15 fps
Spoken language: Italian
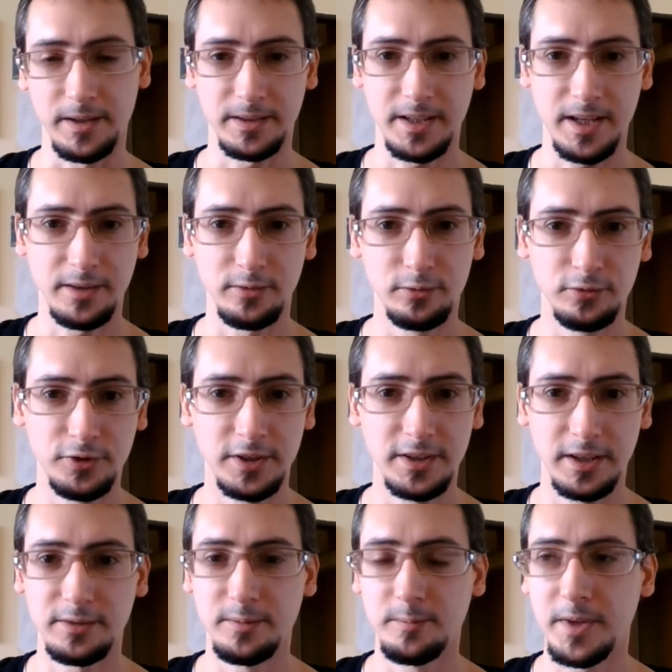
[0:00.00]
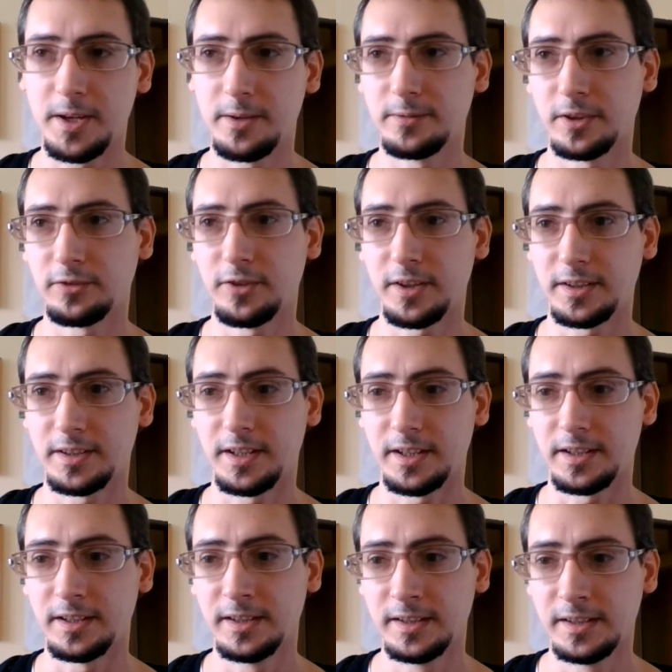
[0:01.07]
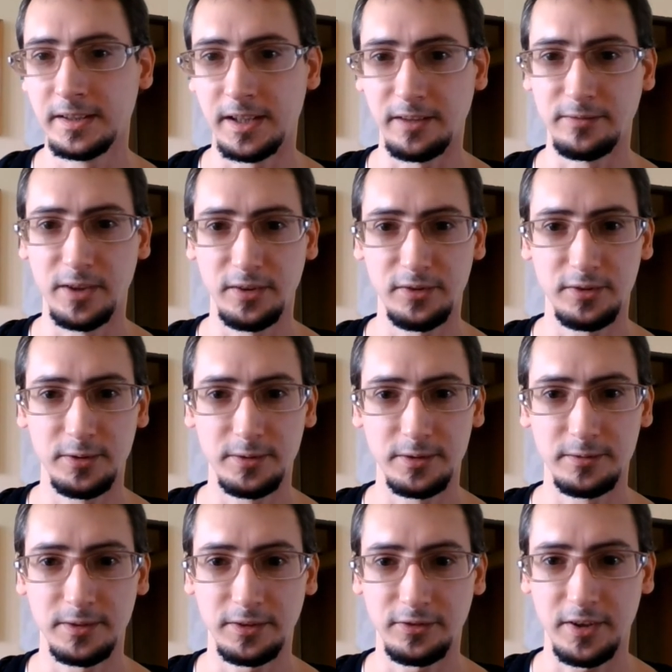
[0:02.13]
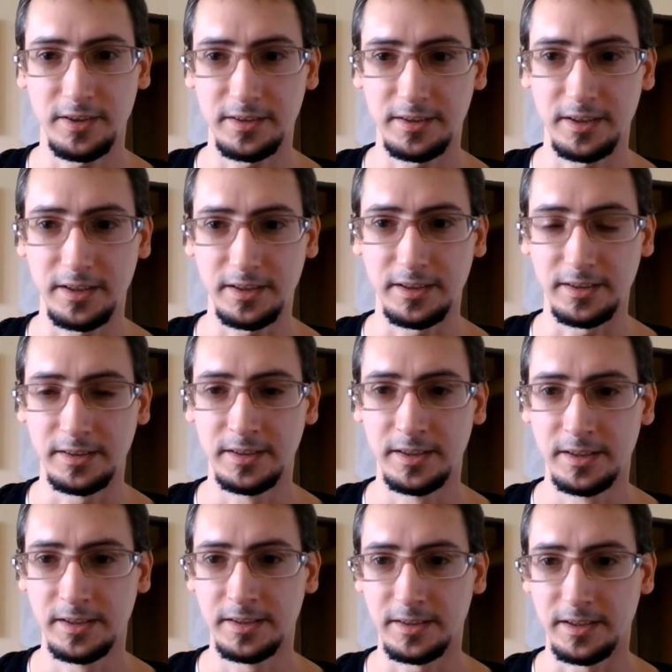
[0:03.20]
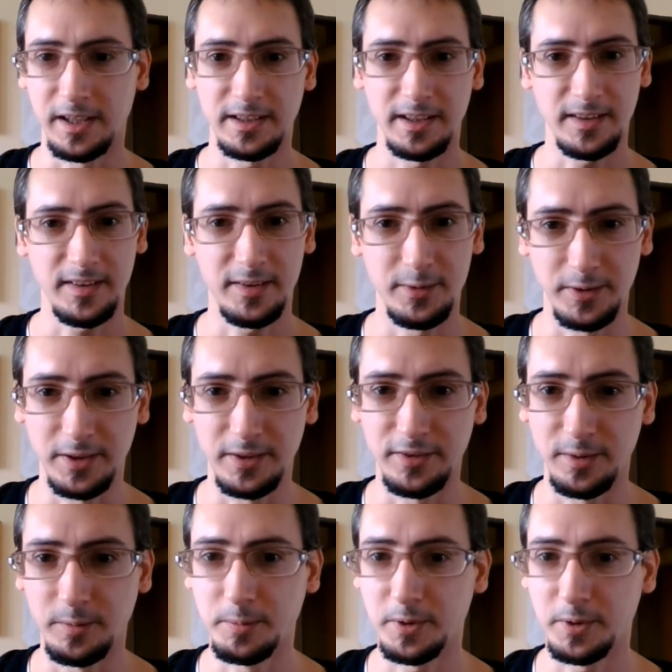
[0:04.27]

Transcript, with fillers: che hanno suscitato in me una certa avversione, una certa irritazione, diciamo.